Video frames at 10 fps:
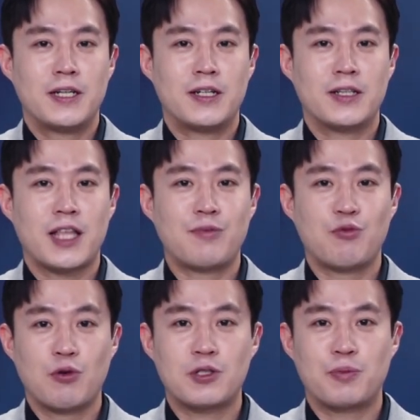어,
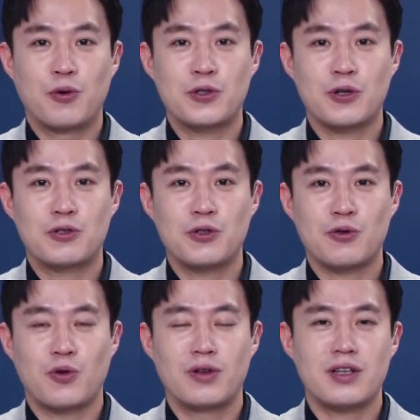내부 모습
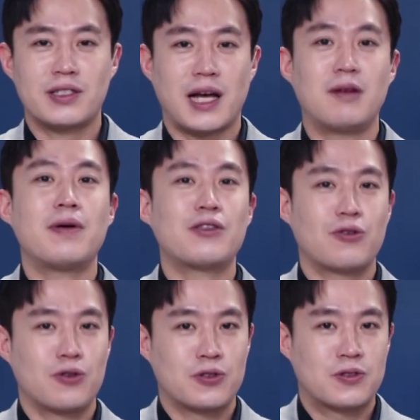보셨죠? 굉장히 잘
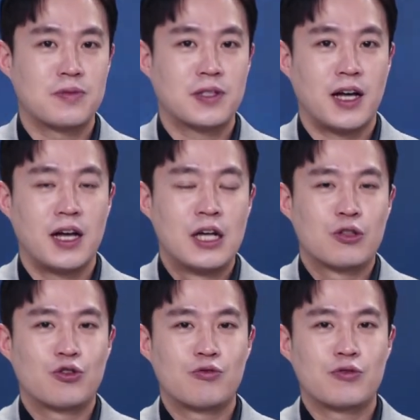만들어져 있습니다.
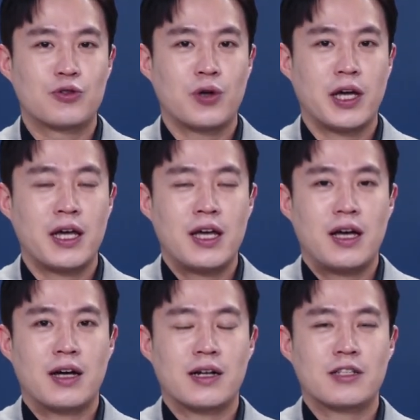두름 구조에
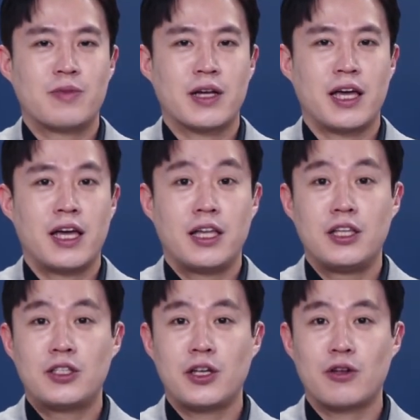아, 깔끔하게
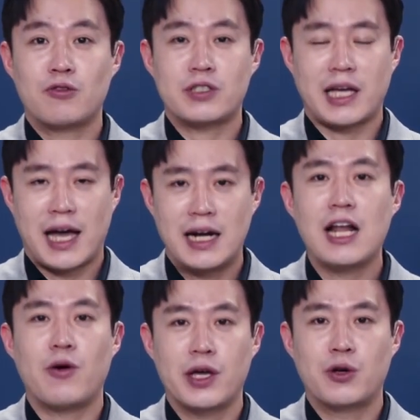인테리어도
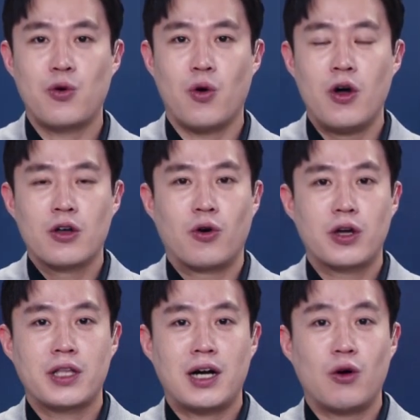잘 나와 있고
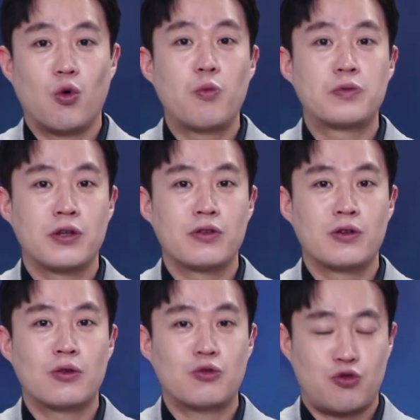거기에다가
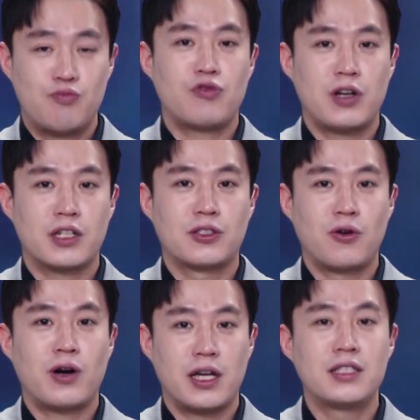옵션들도 충분하게
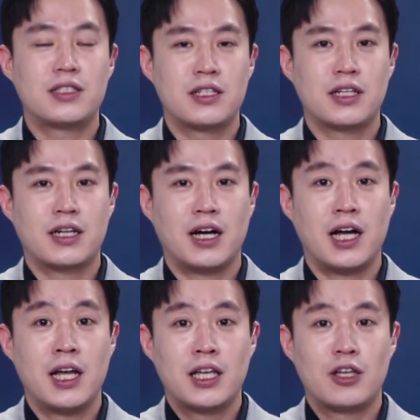들어가
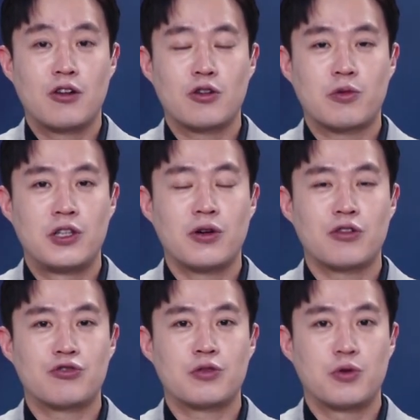있으니까 이런 점
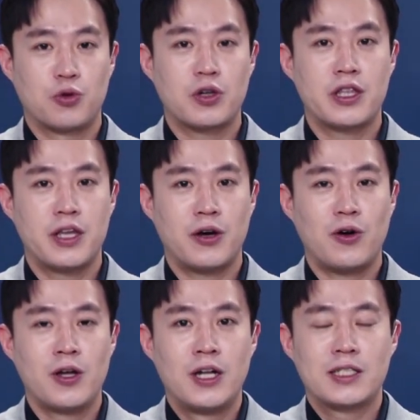기억해 주시면
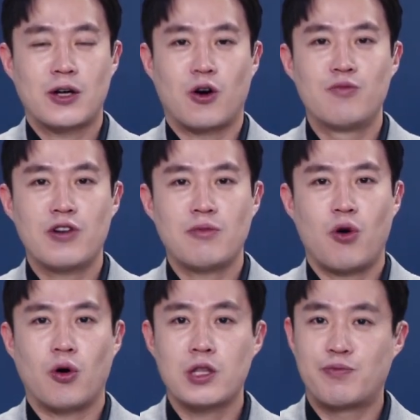좋겠네요. 자, 건물에
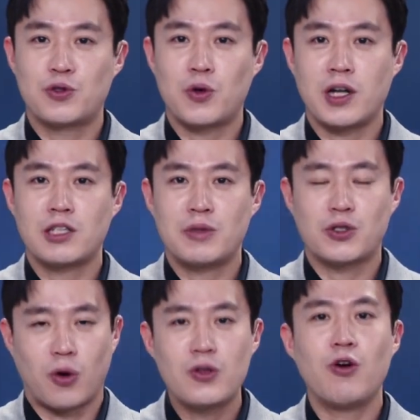뭐 어디 부족한 점이
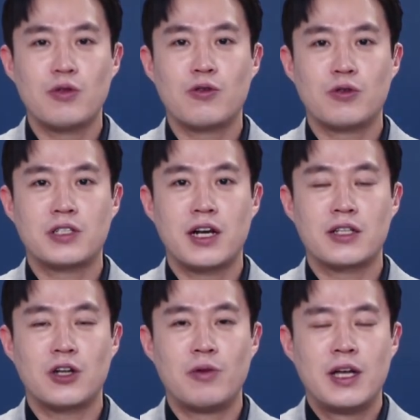전혀 없는
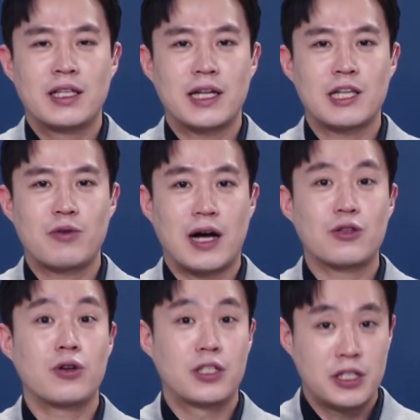곳이라는 점 다시 한번
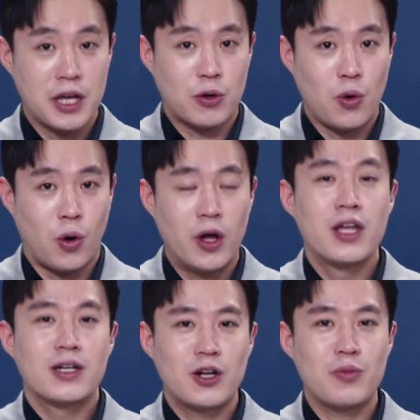강조를 드리겠고
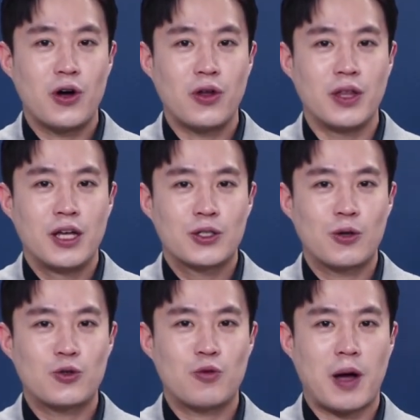그러면
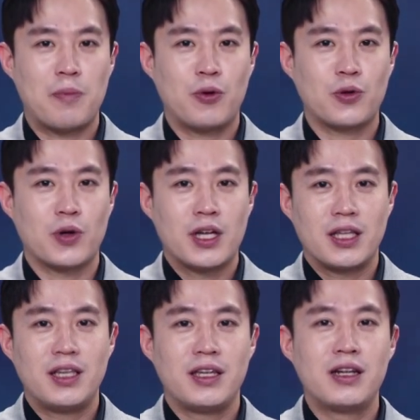서초구 반포동
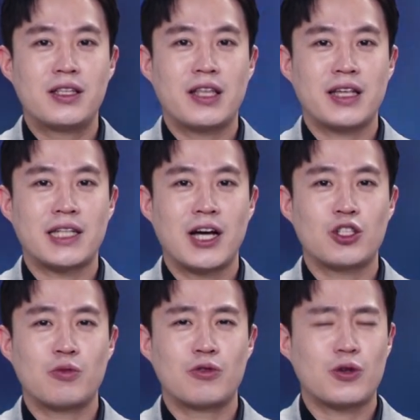이 일대
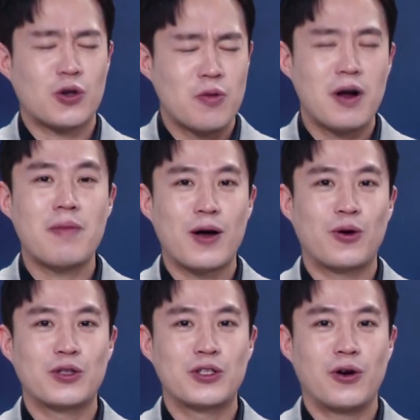장점들도 정말
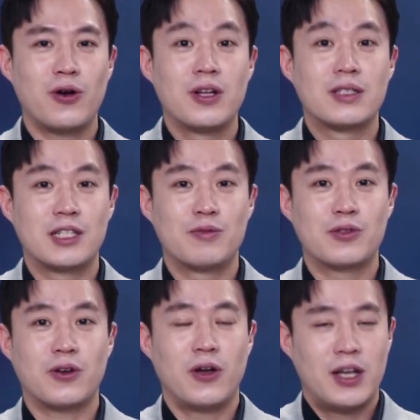많거든요.
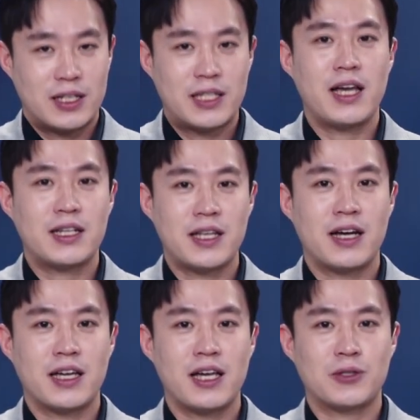지금부터
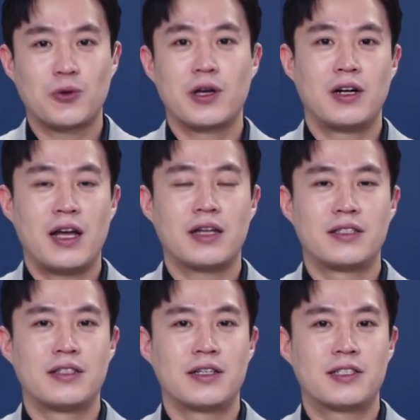세세하게 소개를
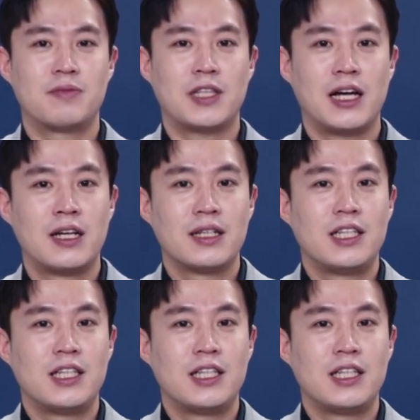해드릴게요. 드리겠습니다.